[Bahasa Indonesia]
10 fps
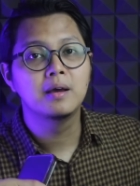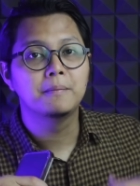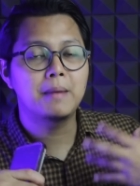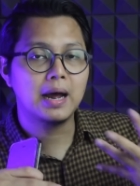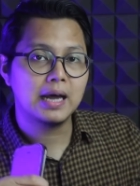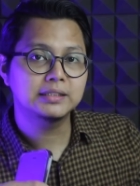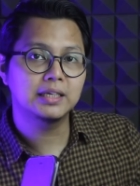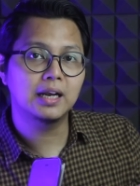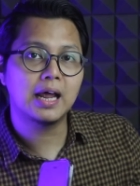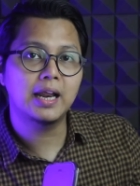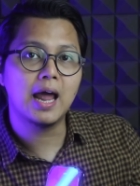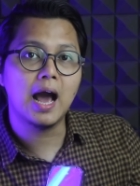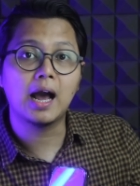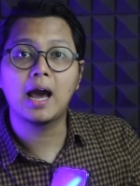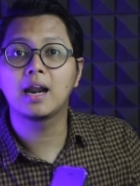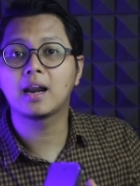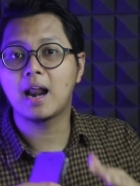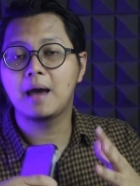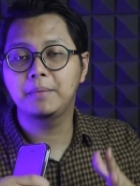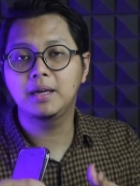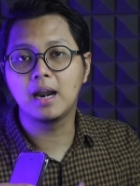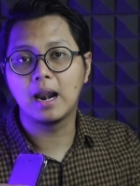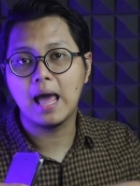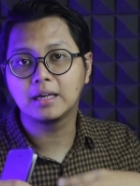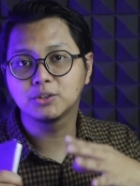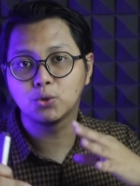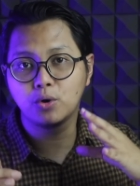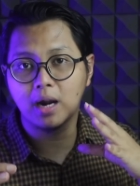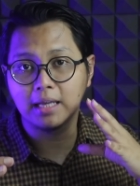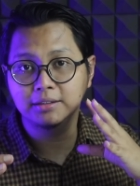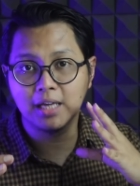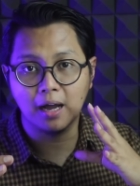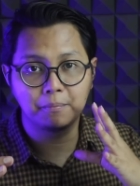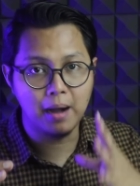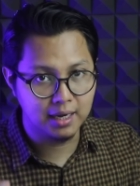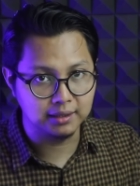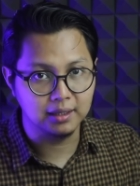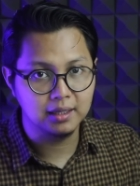maka channel kalian akan rame dan langsung nanjak banget.